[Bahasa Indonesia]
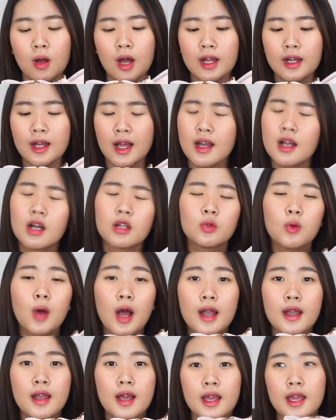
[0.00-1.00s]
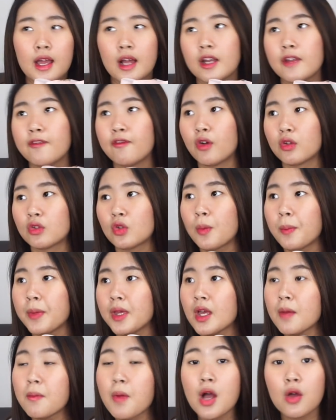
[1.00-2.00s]
kan kadang tuh ada yang di foto
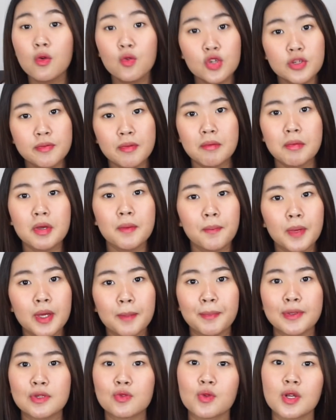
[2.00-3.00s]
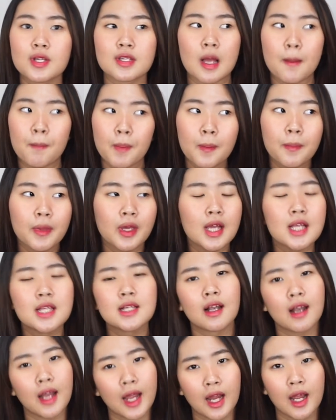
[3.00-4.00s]
pinknya bagus baby pink pas udah sampai pinknya
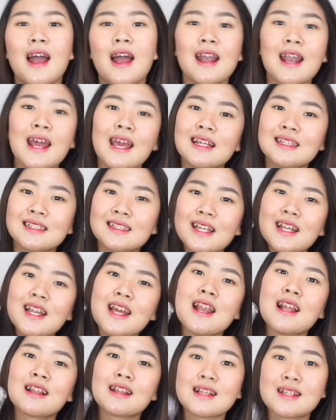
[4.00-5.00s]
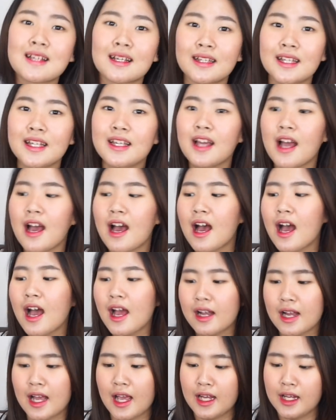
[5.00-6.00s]
jelek next ini ada tas ketiga
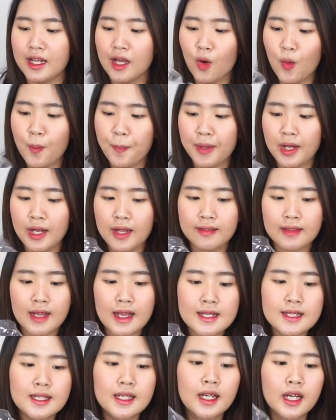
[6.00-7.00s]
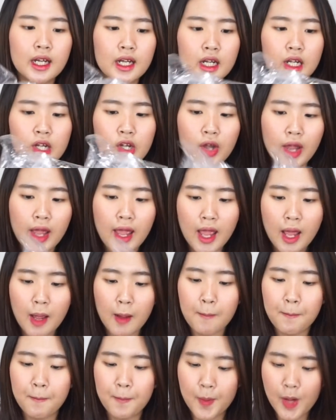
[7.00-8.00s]
nah ini aku pilih tas gede
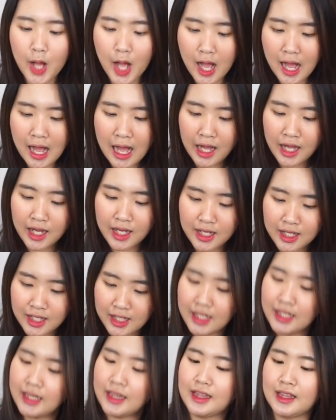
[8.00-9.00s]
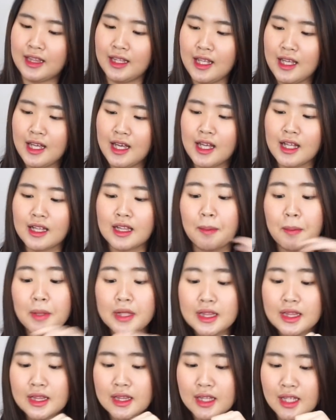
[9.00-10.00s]
banget tapi
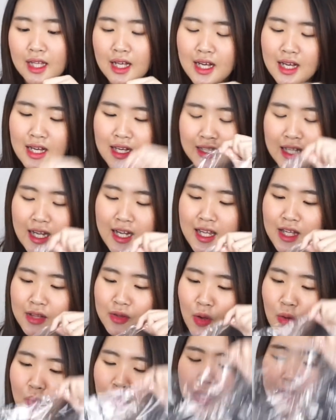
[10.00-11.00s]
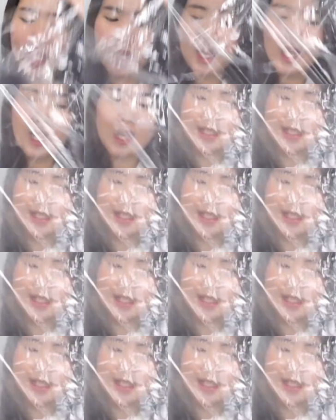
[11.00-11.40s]
uh, tadinya tuh kira nggak